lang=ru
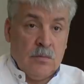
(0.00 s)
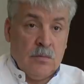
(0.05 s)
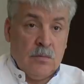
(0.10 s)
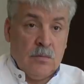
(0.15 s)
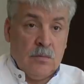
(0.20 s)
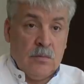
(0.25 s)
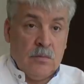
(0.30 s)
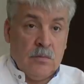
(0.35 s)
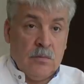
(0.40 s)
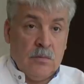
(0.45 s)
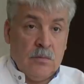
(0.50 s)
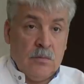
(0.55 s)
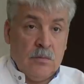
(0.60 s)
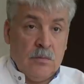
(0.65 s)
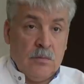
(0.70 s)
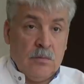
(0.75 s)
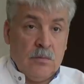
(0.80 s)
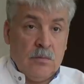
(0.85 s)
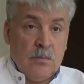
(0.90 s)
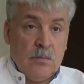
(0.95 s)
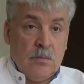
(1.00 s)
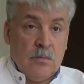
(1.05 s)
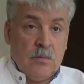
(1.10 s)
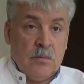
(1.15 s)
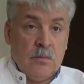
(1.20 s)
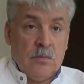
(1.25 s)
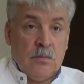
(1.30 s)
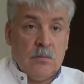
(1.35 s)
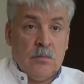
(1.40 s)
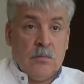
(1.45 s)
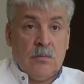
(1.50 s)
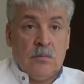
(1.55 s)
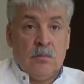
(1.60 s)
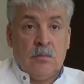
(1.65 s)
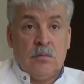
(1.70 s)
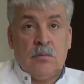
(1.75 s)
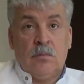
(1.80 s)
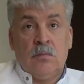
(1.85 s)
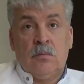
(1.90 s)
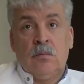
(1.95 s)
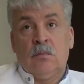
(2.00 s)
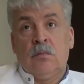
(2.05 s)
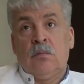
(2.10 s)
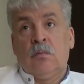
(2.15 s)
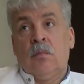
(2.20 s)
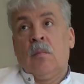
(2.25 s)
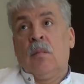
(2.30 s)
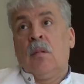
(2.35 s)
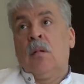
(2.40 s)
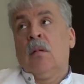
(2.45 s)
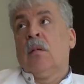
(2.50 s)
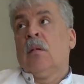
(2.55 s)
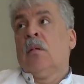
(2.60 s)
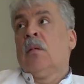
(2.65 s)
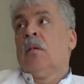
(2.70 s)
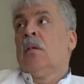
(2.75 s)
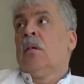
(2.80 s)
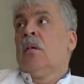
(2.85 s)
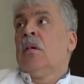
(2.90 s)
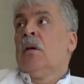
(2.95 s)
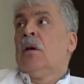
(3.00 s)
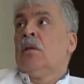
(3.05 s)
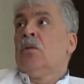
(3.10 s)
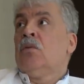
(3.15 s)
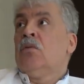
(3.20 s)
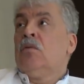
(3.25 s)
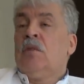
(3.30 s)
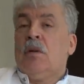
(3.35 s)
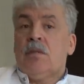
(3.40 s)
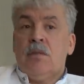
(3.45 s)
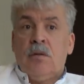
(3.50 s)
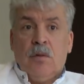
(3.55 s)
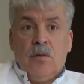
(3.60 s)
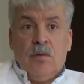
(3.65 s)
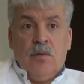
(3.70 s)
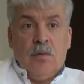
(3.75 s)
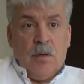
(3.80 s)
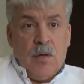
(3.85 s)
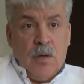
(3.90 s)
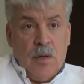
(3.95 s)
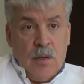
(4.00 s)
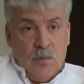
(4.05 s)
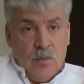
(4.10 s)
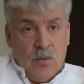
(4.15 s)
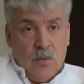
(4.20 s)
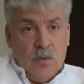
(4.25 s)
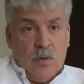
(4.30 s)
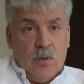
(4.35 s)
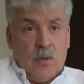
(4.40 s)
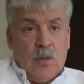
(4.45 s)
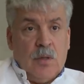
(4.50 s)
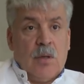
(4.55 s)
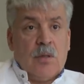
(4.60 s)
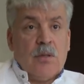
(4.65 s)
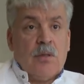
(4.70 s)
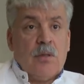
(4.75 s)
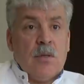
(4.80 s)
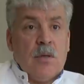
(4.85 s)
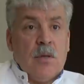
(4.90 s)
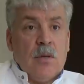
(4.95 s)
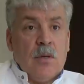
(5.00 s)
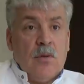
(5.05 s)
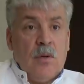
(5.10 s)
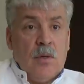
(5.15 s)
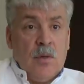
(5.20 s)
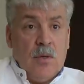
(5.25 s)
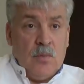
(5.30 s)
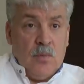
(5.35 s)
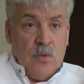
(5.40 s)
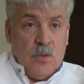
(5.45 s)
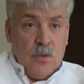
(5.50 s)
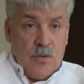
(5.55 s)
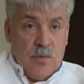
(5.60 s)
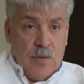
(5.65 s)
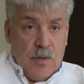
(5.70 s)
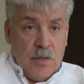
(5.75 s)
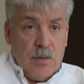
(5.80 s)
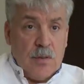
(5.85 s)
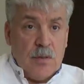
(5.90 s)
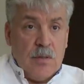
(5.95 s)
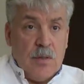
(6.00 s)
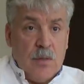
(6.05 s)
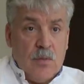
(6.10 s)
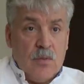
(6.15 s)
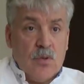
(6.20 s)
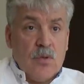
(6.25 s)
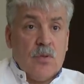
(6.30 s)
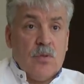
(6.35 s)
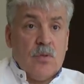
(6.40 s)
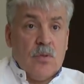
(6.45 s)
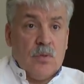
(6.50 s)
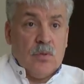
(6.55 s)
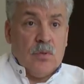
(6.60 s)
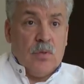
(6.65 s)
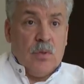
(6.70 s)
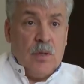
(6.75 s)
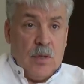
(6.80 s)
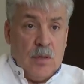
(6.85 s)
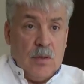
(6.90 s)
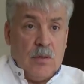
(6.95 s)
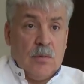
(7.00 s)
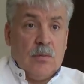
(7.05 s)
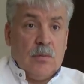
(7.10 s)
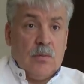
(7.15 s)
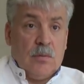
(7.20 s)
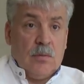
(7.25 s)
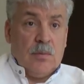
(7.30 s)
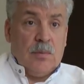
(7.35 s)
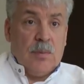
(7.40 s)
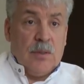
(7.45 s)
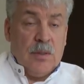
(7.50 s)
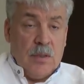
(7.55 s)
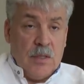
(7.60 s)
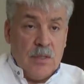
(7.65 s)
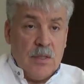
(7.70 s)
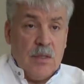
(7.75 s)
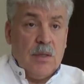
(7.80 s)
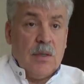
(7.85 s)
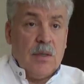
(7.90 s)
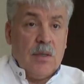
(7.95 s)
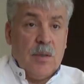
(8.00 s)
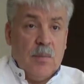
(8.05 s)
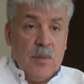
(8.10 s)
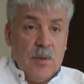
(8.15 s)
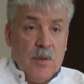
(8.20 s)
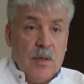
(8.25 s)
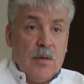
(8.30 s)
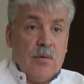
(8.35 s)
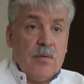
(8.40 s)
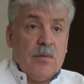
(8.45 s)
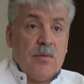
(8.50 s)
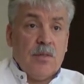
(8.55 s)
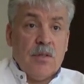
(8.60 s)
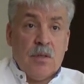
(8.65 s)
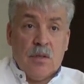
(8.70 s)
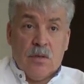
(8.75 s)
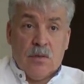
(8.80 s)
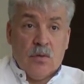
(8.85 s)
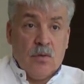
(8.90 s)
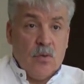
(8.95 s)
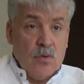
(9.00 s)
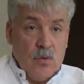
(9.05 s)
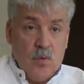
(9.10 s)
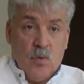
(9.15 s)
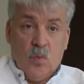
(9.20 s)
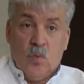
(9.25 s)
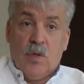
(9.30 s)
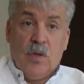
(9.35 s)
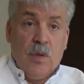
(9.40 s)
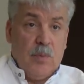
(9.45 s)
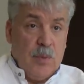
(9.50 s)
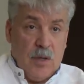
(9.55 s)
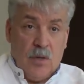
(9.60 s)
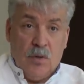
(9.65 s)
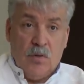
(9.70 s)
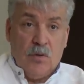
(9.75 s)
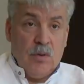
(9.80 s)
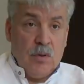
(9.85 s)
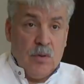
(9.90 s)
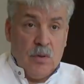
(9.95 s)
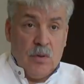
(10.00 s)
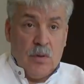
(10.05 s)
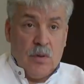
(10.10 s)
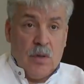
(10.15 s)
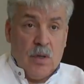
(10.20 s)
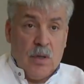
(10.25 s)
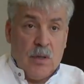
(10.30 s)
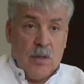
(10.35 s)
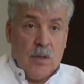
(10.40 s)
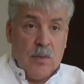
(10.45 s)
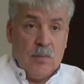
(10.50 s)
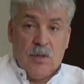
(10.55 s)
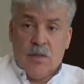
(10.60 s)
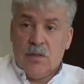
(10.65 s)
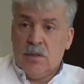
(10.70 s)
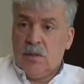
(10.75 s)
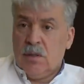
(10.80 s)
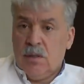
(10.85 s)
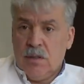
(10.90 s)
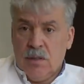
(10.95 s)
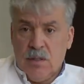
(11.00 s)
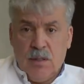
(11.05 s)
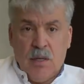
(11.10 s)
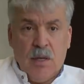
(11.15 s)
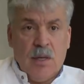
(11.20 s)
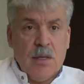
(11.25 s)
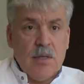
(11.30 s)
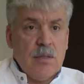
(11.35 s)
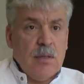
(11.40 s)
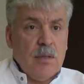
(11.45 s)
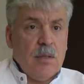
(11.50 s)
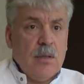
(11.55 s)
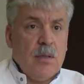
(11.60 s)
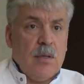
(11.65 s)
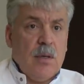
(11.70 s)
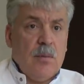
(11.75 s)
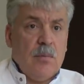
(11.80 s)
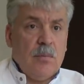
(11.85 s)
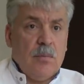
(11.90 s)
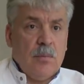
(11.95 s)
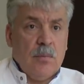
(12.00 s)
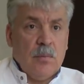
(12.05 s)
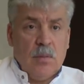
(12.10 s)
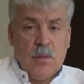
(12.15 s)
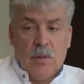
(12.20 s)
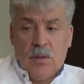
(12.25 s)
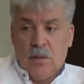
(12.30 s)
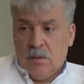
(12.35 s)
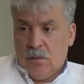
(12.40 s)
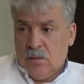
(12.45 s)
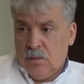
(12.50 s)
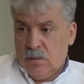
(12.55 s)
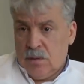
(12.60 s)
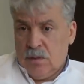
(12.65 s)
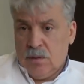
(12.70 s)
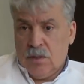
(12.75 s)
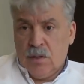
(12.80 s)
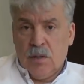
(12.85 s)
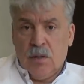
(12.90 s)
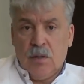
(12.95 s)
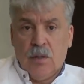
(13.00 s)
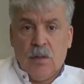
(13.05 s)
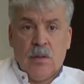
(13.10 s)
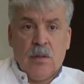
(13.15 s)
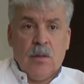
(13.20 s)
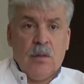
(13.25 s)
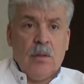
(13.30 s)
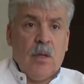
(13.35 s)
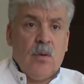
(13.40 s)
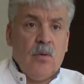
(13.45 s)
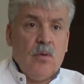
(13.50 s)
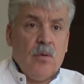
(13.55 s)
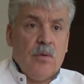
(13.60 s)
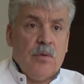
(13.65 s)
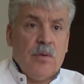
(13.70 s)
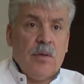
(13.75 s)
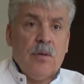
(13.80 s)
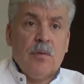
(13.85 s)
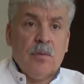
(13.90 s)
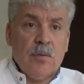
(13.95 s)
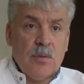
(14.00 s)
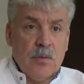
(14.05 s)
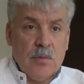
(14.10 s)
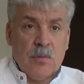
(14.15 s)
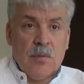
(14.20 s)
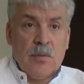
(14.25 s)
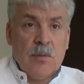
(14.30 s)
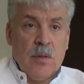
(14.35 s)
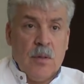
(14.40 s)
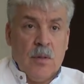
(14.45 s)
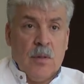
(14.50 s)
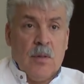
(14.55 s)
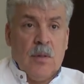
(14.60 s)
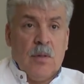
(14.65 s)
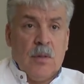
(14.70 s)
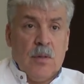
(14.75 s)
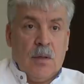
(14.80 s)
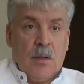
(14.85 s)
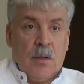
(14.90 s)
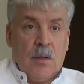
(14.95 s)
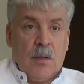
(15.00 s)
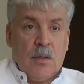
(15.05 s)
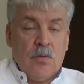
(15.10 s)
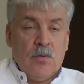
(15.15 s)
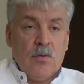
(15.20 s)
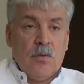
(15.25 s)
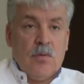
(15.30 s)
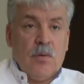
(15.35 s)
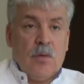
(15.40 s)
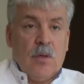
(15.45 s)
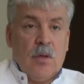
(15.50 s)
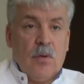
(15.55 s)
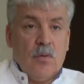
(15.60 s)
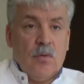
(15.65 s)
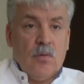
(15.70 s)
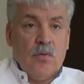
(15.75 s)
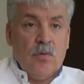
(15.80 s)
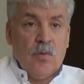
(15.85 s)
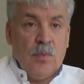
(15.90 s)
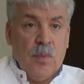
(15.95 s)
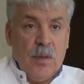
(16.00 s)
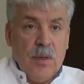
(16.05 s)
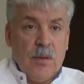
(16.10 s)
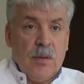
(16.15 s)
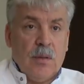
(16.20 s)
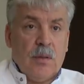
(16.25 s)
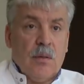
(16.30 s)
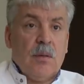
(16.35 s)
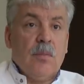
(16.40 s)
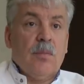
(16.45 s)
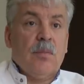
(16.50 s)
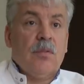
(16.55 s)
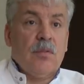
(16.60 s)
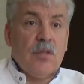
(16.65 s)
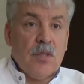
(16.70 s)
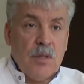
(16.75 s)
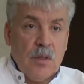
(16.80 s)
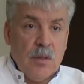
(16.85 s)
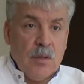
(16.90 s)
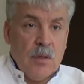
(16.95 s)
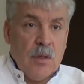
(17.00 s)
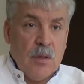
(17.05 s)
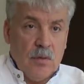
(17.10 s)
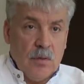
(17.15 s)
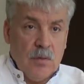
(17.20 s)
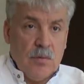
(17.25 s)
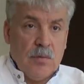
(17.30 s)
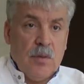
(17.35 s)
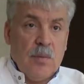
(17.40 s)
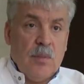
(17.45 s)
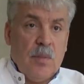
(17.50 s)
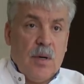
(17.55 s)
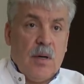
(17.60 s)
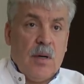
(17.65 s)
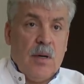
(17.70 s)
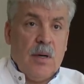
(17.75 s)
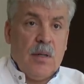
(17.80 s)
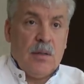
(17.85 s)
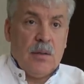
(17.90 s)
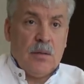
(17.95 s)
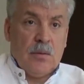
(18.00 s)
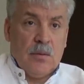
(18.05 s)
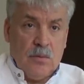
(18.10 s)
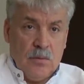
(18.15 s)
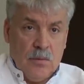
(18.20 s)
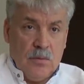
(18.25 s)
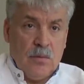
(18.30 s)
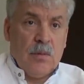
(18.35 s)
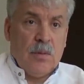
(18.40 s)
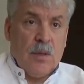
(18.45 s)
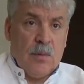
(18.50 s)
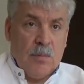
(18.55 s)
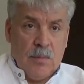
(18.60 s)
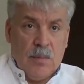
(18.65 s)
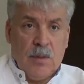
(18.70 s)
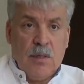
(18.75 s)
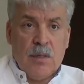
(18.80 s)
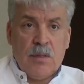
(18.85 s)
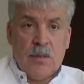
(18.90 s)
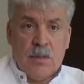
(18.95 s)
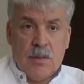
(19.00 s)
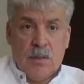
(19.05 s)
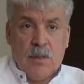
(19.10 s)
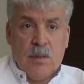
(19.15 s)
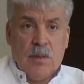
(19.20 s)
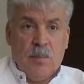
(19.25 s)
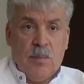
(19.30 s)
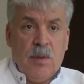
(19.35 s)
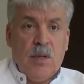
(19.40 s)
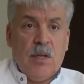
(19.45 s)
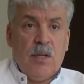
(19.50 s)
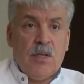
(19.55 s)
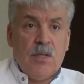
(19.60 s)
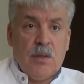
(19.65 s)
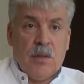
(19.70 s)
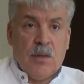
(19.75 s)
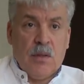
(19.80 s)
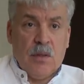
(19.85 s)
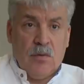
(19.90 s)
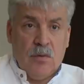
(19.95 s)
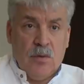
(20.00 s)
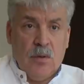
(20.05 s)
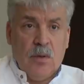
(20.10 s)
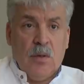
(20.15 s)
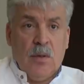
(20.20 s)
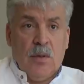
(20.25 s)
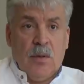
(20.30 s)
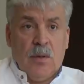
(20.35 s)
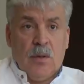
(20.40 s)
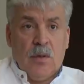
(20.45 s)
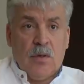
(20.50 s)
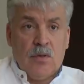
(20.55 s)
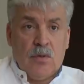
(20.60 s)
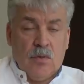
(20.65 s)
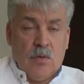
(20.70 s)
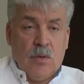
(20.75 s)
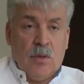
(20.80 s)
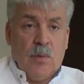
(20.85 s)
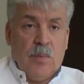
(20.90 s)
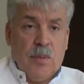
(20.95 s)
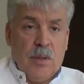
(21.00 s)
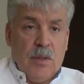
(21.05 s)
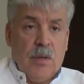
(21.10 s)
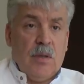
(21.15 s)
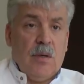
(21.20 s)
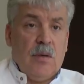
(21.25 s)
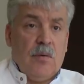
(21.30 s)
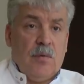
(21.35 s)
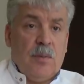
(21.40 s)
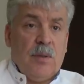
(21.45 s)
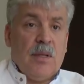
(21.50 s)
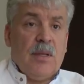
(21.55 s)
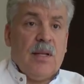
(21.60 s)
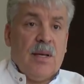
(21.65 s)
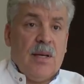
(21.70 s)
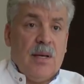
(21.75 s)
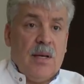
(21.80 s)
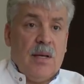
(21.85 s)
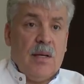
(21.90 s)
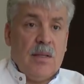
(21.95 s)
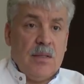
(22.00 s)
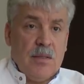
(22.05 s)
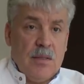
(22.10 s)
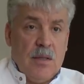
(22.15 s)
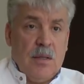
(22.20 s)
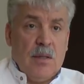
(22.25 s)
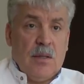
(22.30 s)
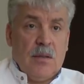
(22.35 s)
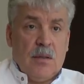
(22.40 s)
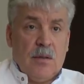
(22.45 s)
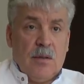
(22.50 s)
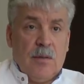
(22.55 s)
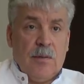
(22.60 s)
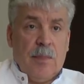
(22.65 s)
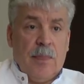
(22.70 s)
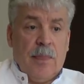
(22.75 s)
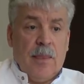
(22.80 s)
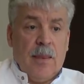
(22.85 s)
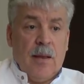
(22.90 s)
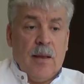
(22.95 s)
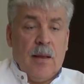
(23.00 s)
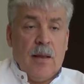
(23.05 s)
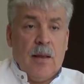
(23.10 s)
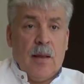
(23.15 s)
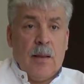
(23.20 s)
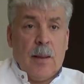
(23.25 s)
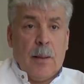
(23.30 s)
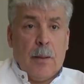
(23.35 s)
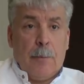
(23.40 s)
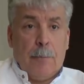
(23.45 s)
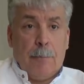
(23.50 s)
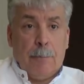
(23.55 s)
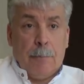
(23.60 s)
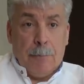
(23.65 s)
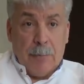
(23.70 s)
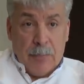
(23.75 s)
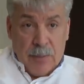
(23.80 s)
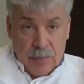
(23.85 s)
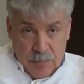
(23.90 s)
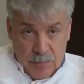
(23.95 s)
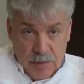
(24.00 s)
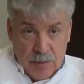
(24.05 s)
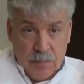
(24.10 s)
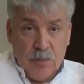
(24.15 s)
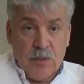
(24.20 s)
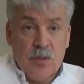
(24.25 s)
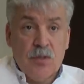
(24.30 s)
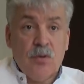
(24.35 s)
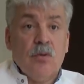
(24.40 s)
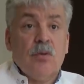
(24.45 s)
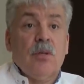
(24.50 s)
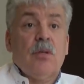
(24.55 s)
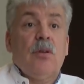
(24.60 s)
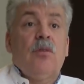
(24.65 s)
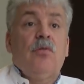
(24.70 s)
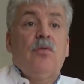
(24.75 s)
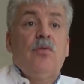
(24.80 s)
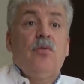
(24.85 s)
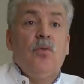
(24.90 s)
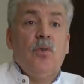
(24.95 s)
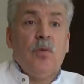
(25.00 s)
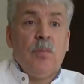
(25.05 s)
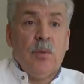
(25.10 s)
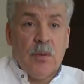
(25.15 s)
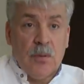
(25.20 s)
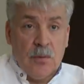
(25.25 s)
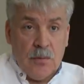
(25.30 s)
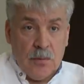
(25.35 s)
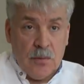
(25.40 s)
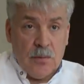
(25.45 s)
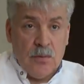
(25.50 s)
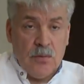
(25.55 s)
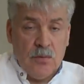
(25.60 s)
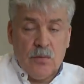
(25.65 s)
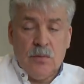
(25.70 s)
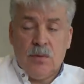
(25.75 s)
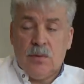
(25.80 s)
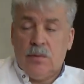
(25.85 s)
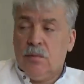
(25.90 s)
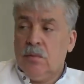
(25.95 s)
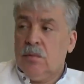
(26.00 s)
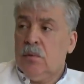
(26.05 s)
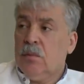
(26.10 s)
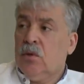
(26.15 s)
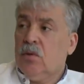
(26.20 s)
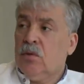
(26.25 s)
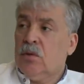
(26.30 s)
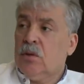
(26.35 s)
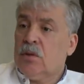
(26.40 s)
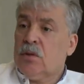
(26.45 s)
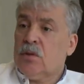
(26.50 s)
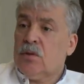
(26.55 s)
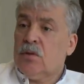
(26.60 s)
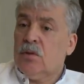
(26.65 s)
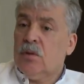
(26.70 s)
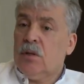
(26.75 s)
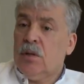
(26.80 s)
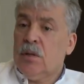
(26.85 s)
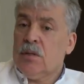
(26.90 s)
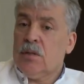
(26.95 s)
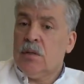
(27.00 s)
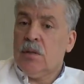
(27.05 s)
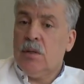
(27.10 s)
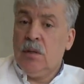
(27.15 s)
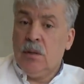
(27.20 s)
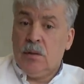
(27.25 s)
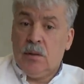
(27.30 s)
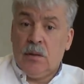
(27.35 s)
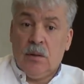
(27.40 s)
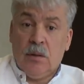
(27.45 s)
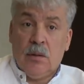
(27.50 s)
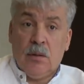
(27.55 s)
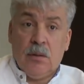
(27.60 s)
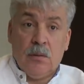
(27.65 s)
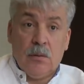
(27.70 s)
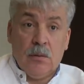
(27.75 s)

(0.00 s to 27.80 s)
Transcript: Павел Николаевич, КПРФ планирует какие-то протестные акции? Ну, 23 февраля будет акция, но она будет связана с тем, что, да, предложение КПРФ через Госдуму не проходит, а там национализация, там э, снижение налогов или, в общем, э, отсутствие налогов у бедных и повышение налогов для богатых. Ну, там есть целый перечень того, что КПРФ предлагает сделать. Отмена пенсионной реформы? Отмена пенсионной реформы, ну, в общем, многое что есть. И это